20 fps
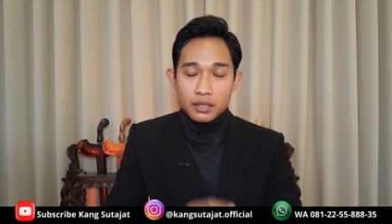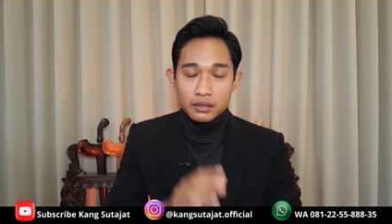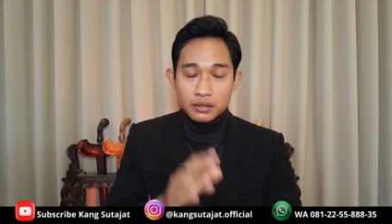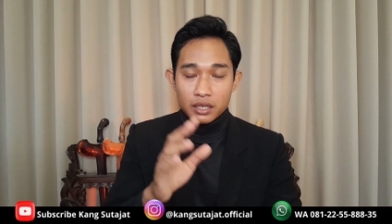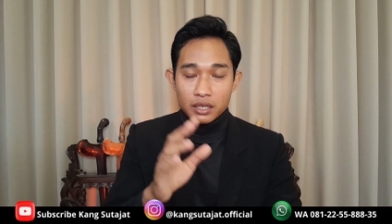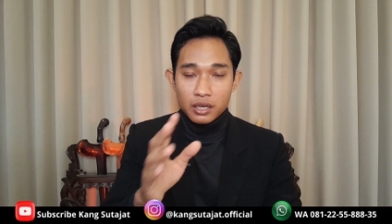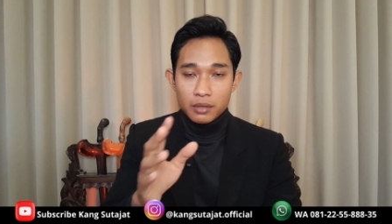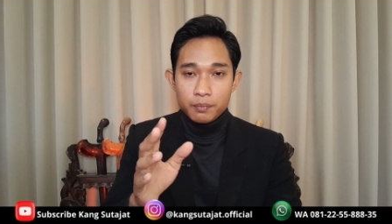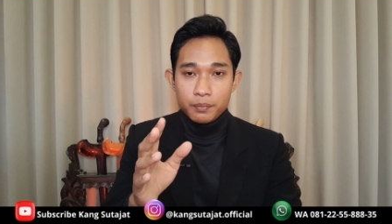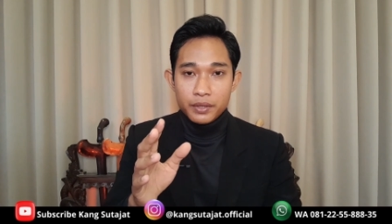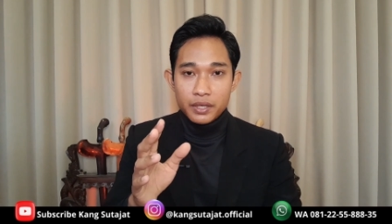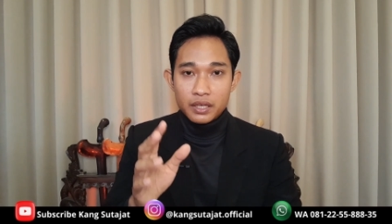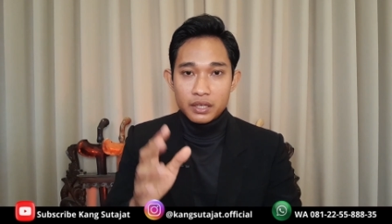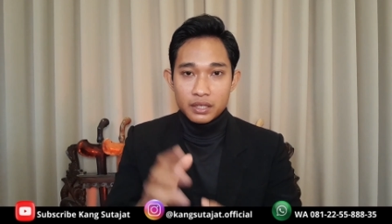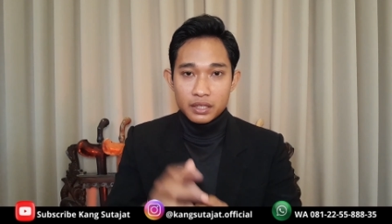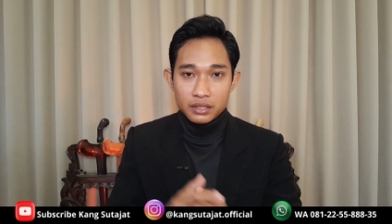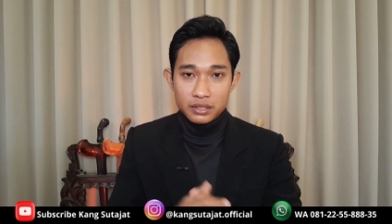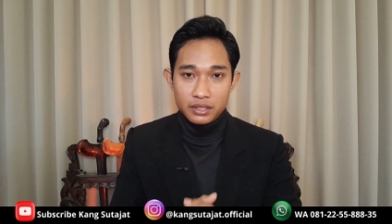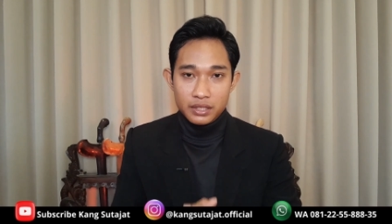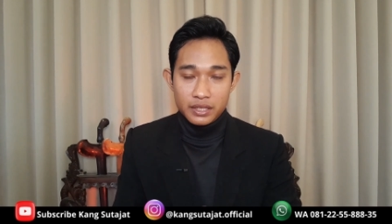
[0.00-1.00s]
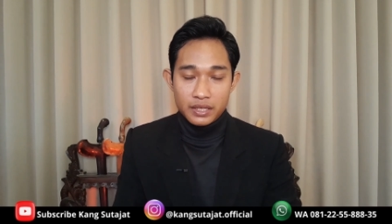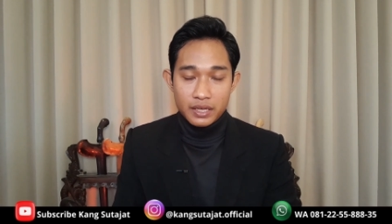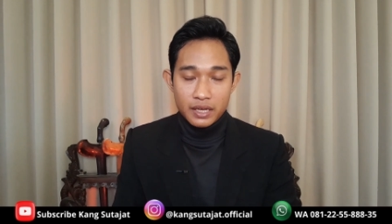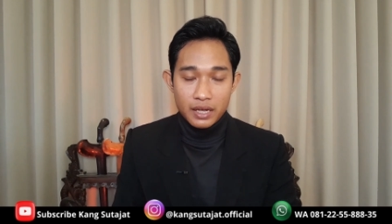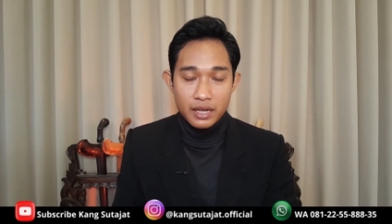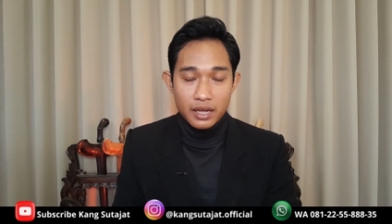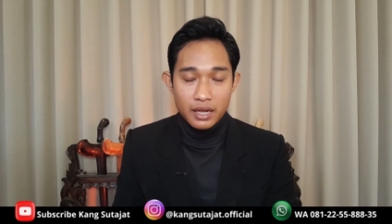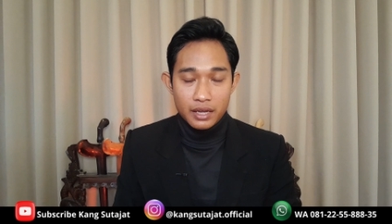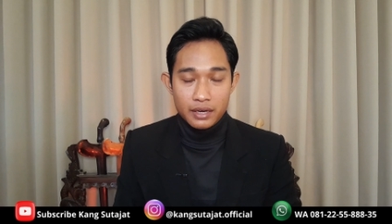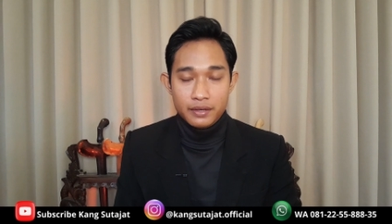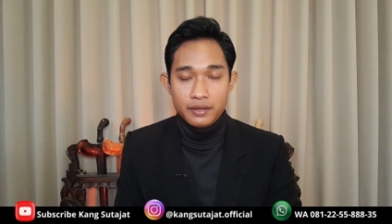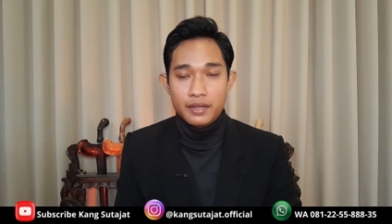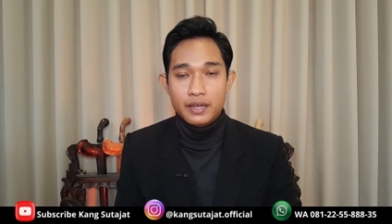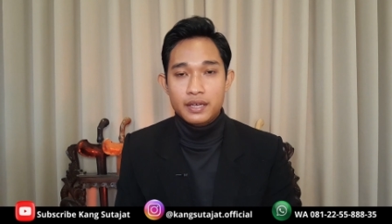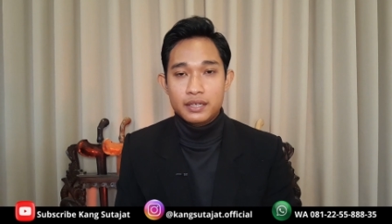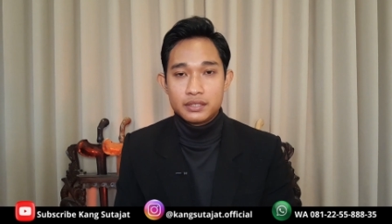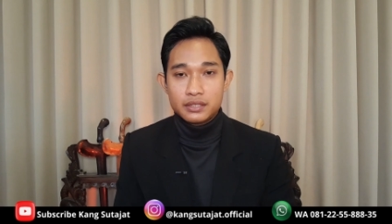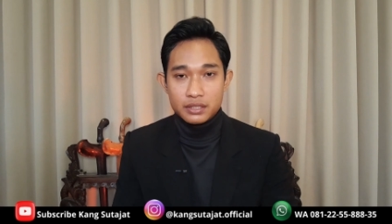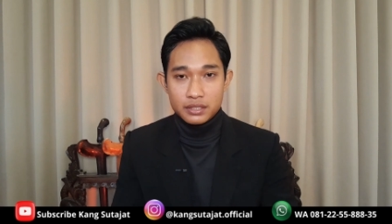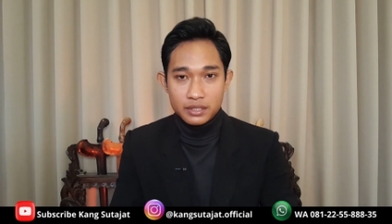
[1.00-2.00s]
Terlebih ketika
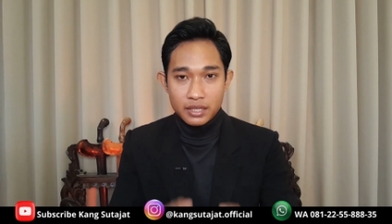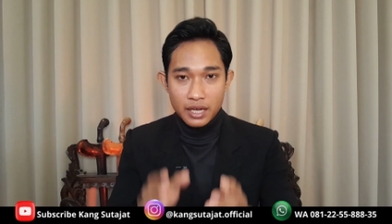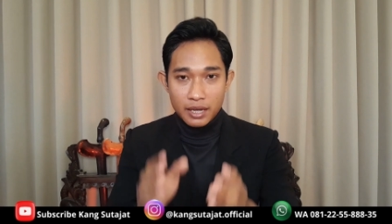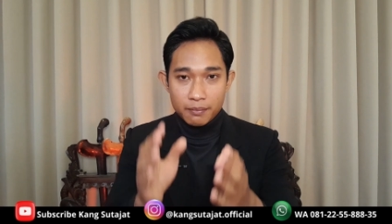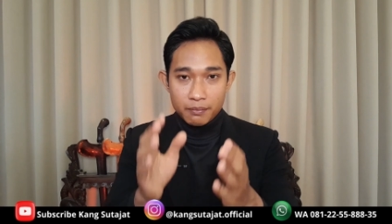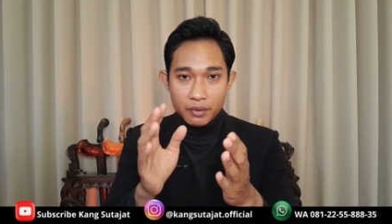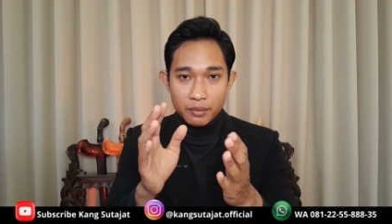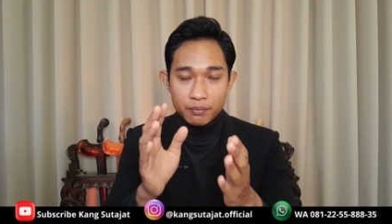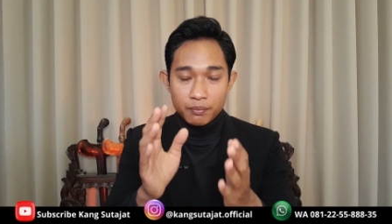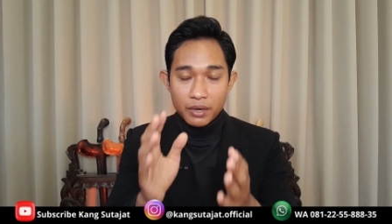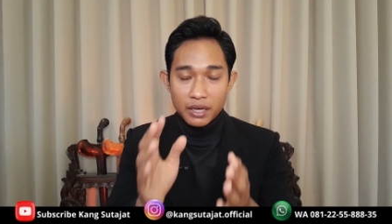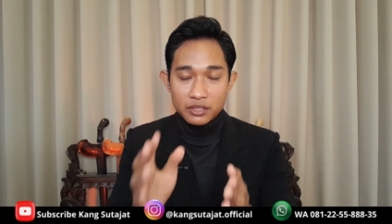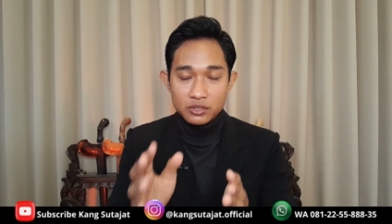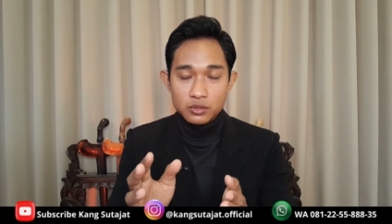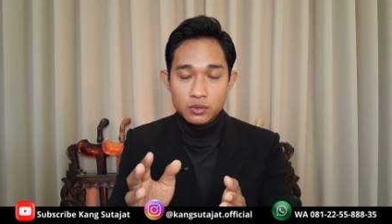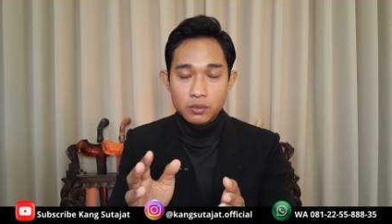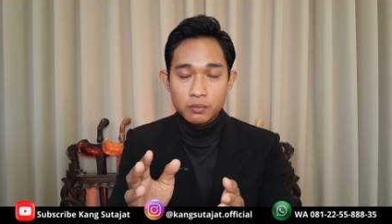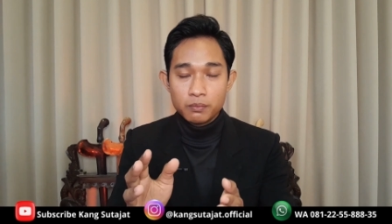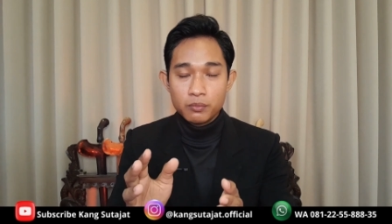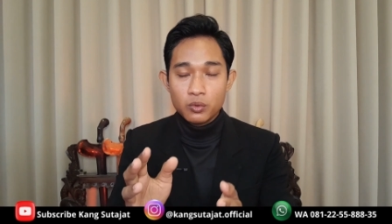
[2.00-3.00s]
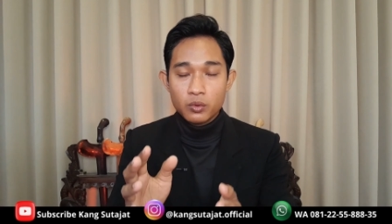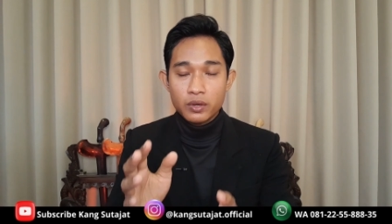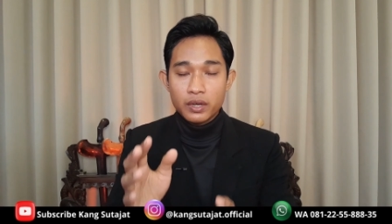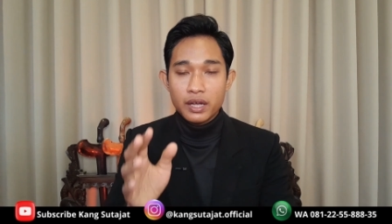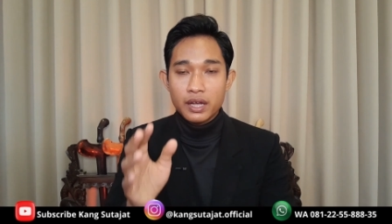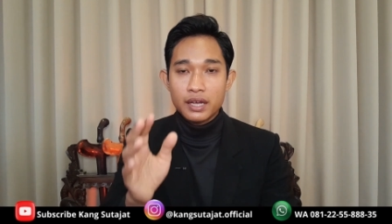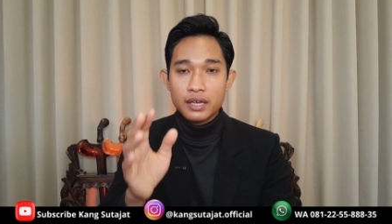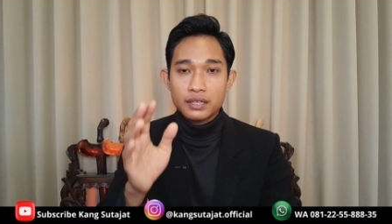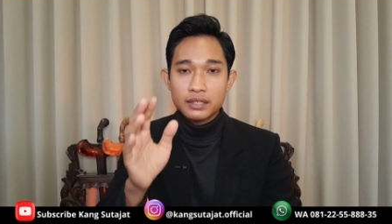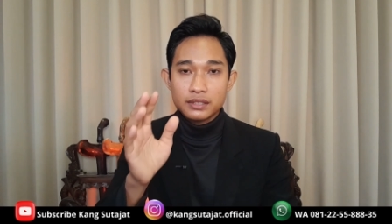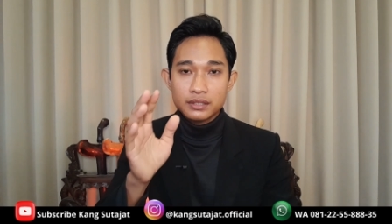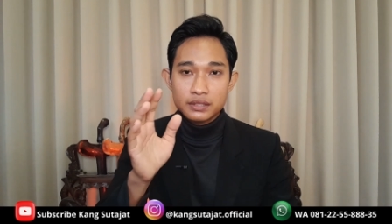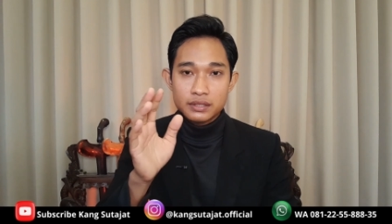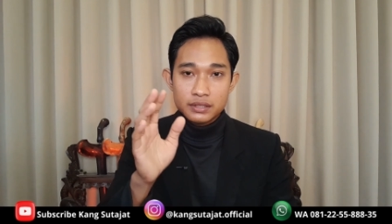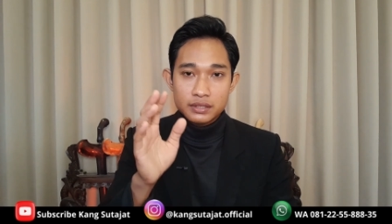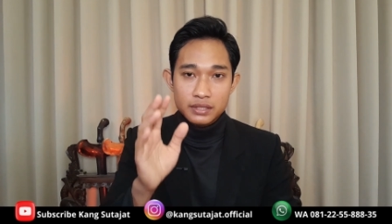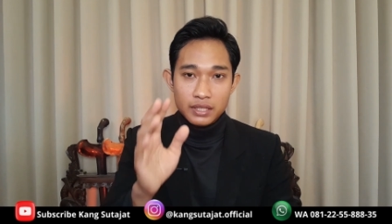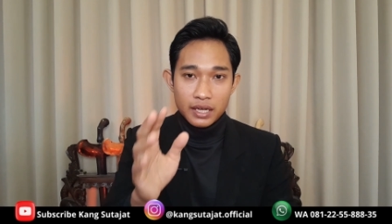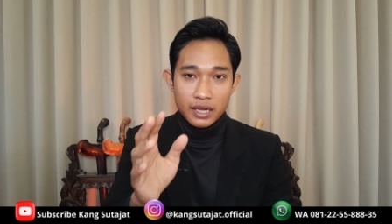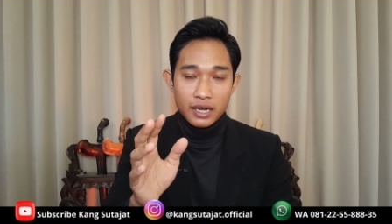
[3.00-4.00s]
Anda sedang membasuh muka
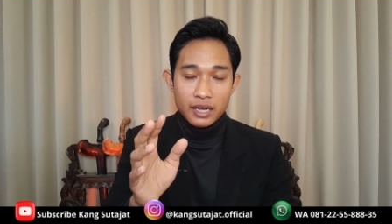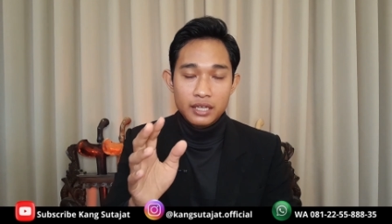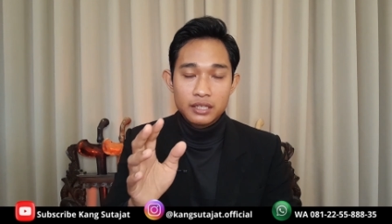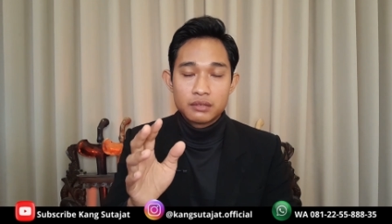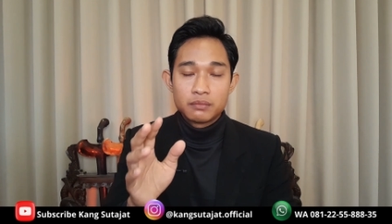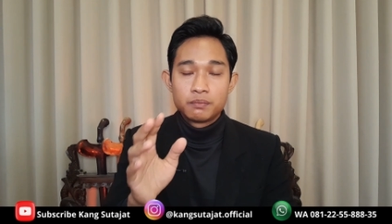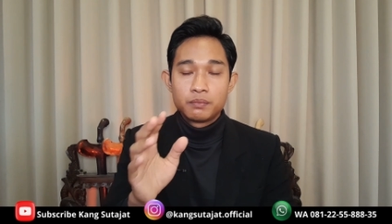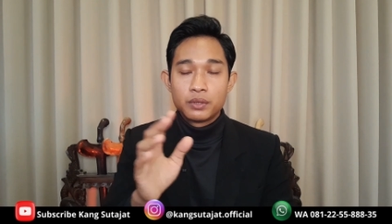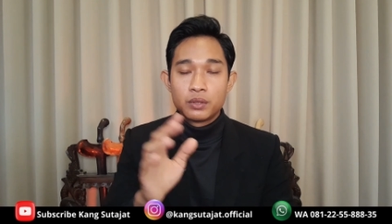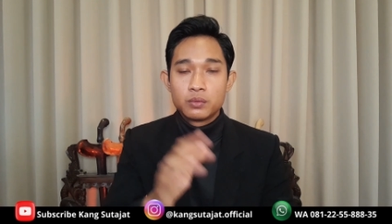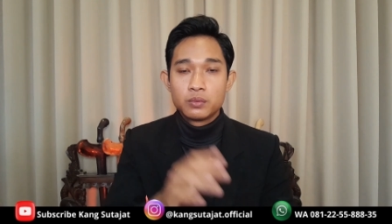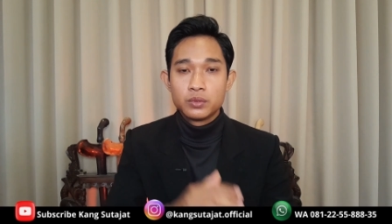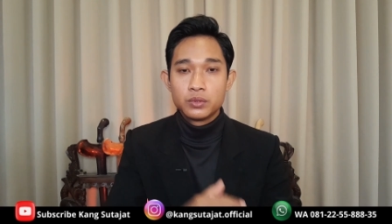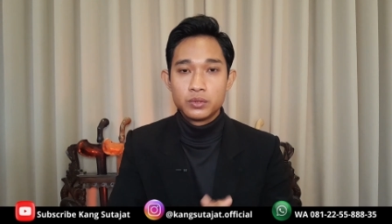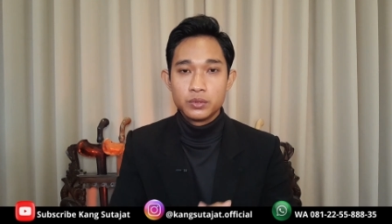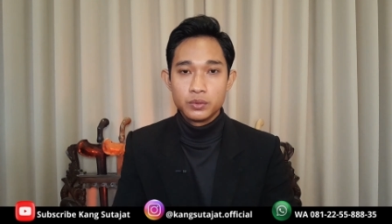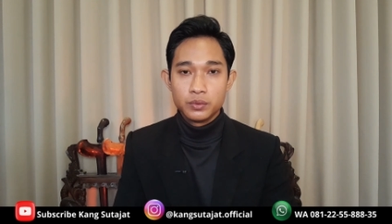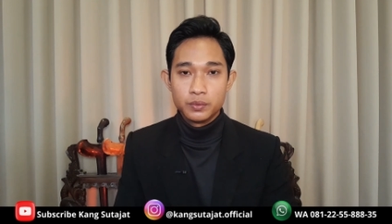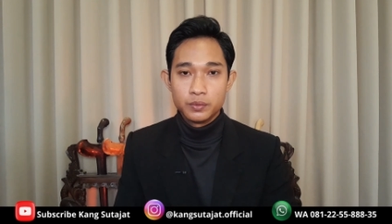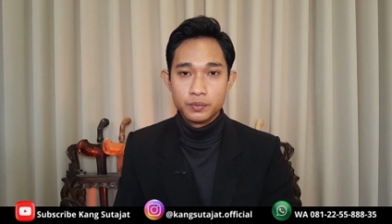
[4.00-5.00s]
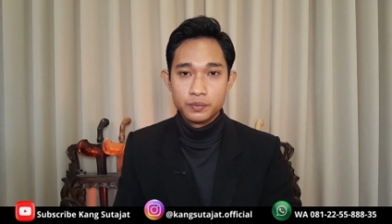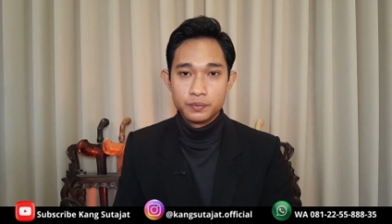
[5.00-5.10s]
saat berwudhu.